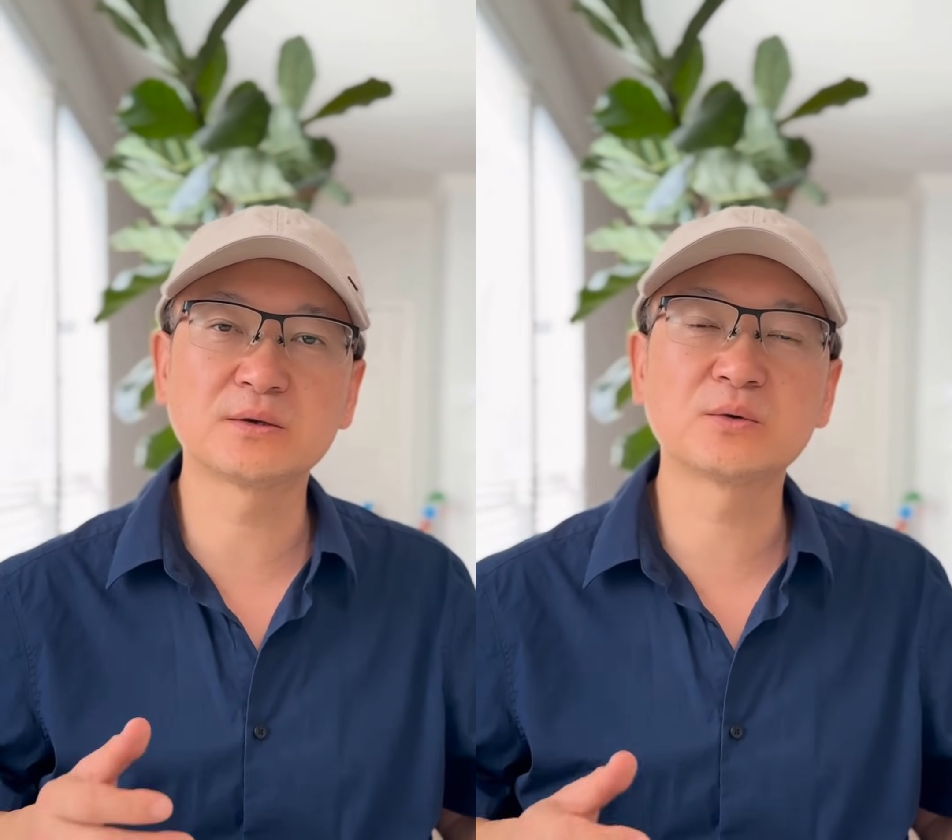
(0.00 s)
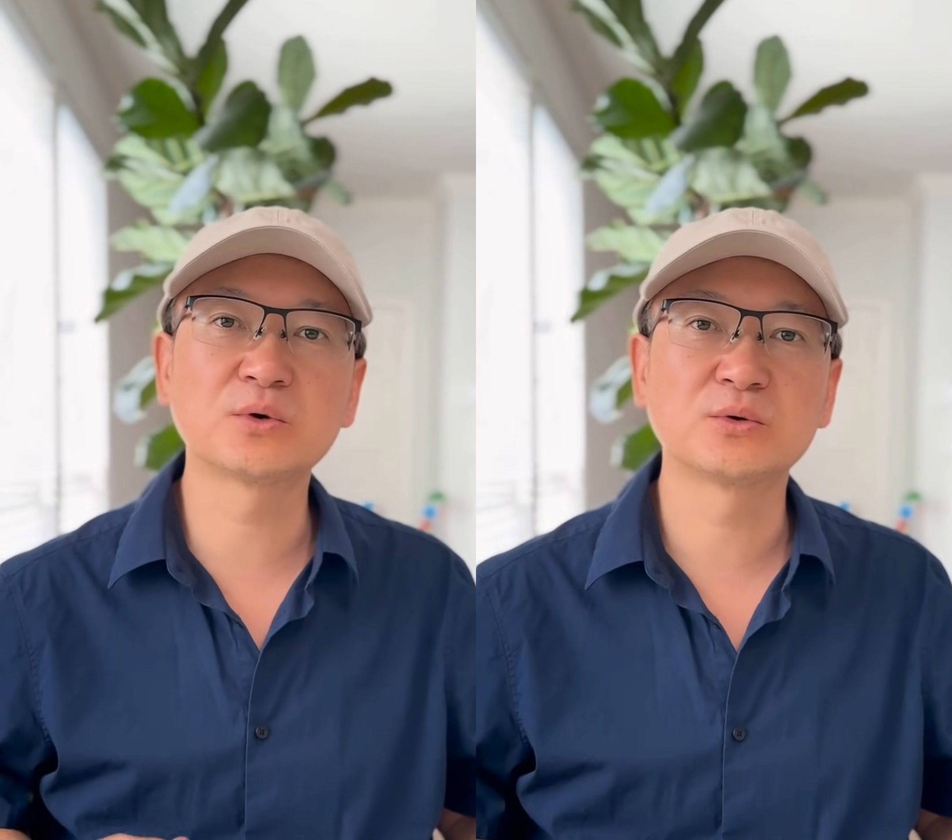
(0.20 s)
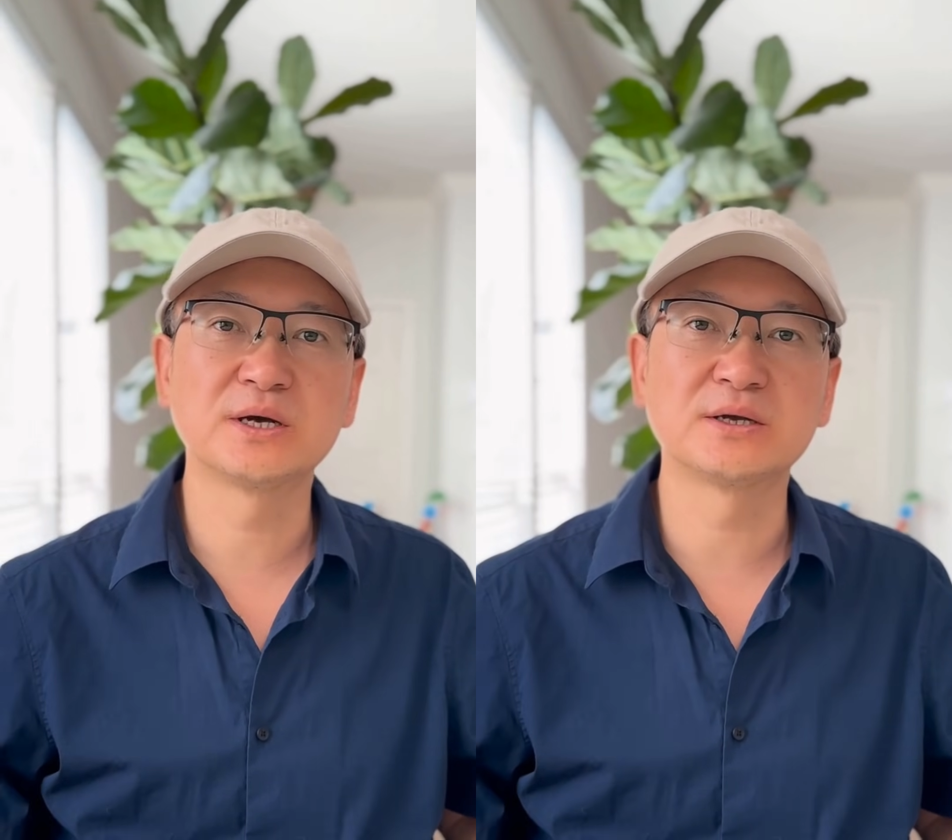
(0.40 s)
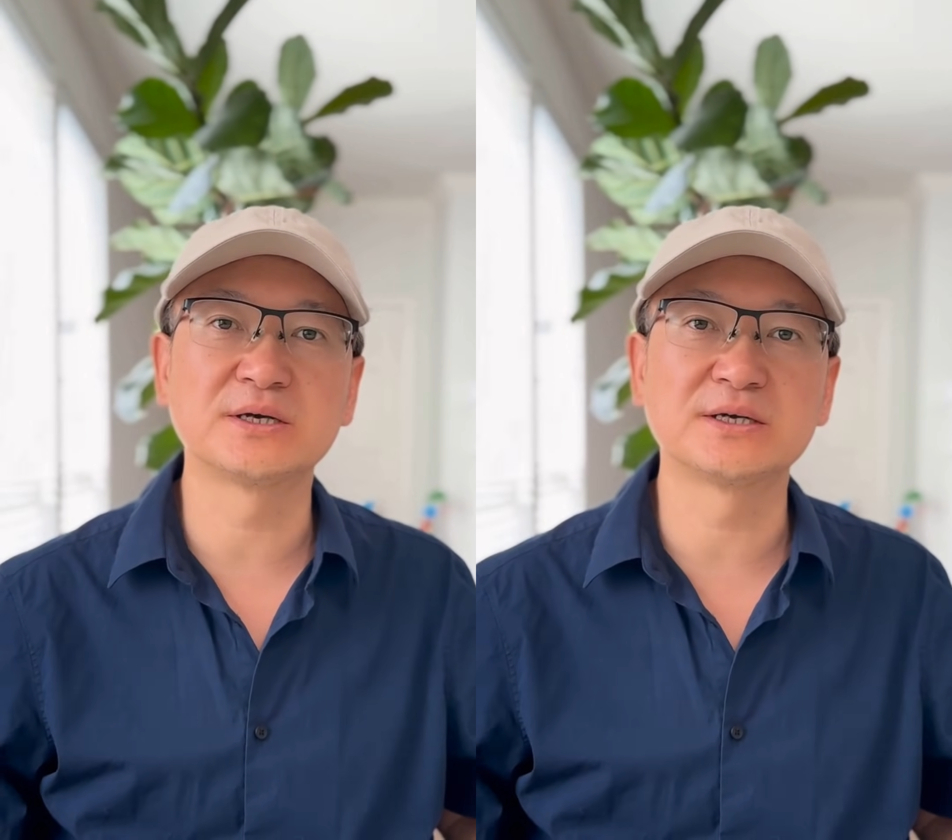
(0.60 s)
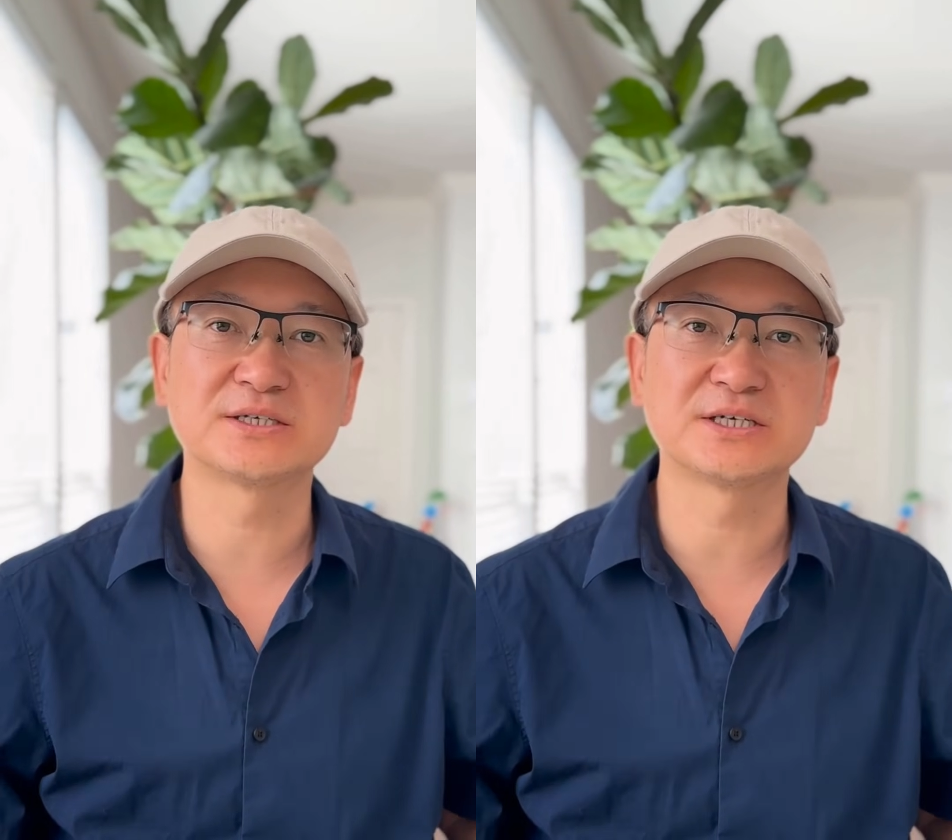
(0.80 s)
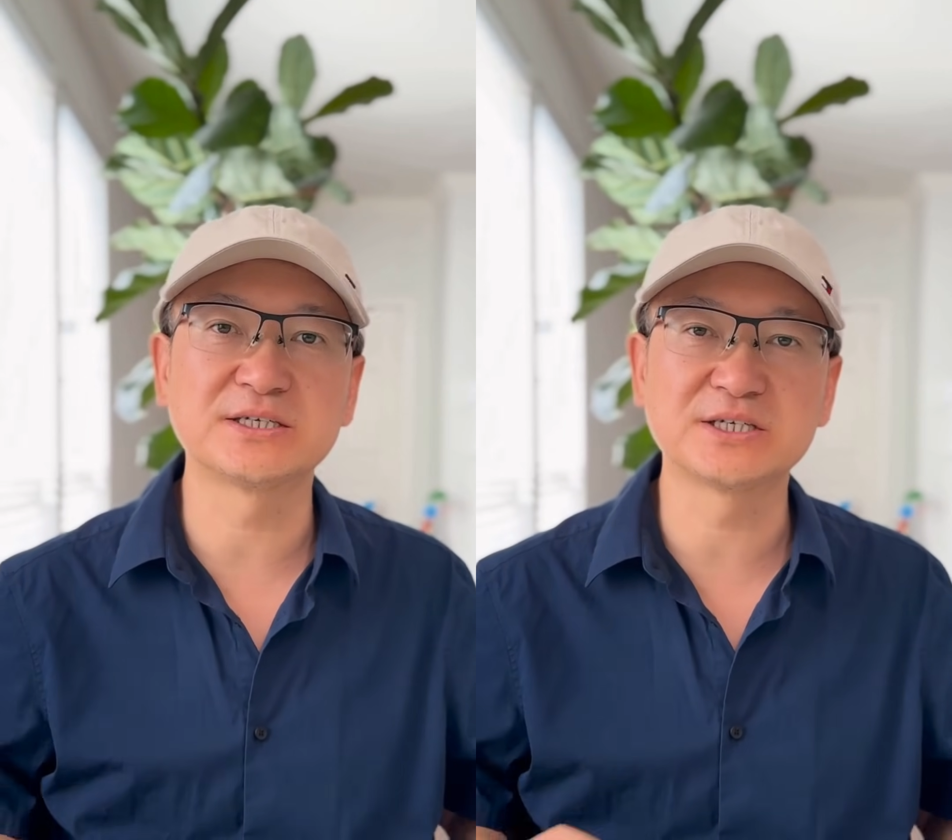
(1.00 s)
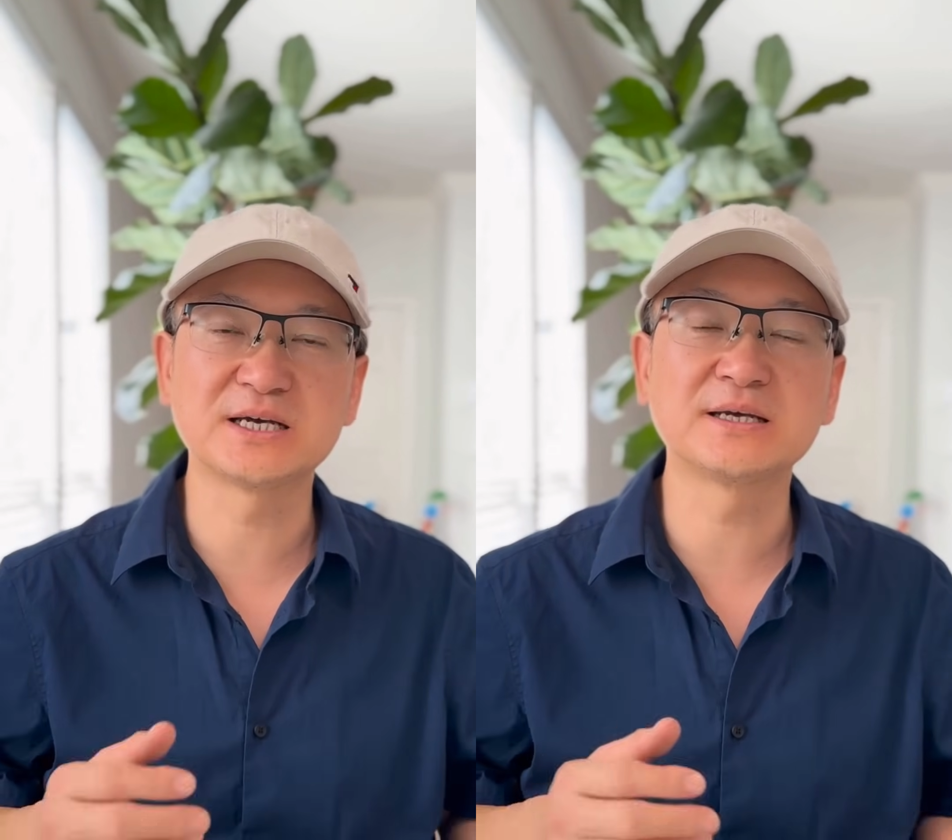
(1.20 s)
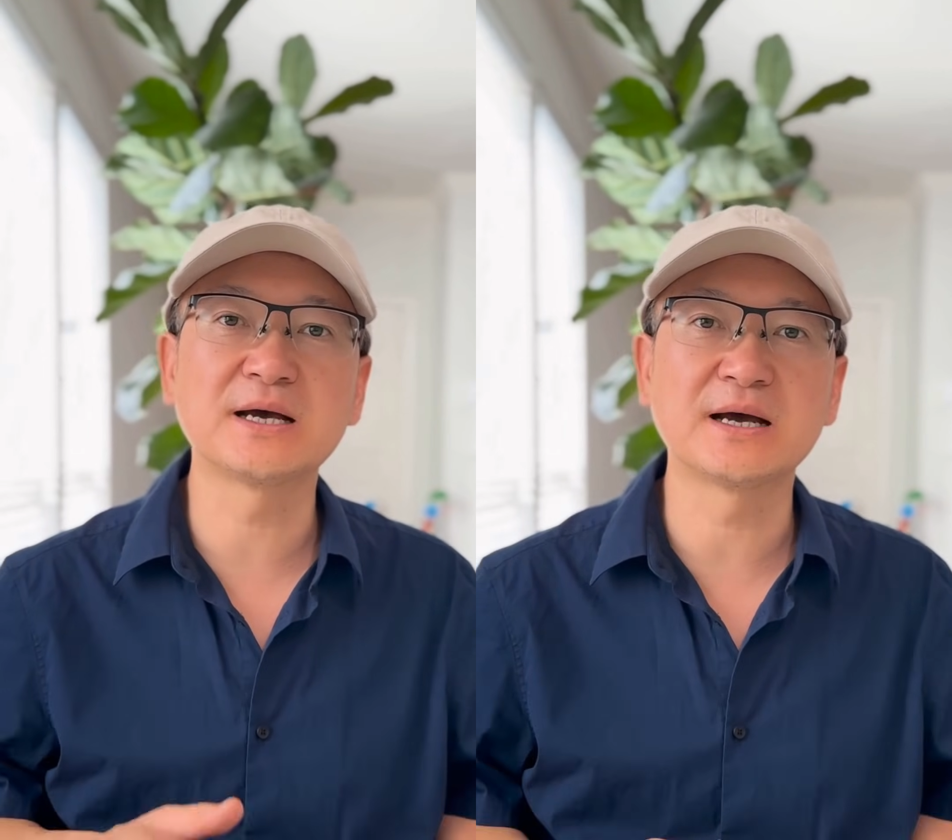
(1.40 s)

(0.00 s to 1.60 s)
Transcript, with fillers: 会员可以提前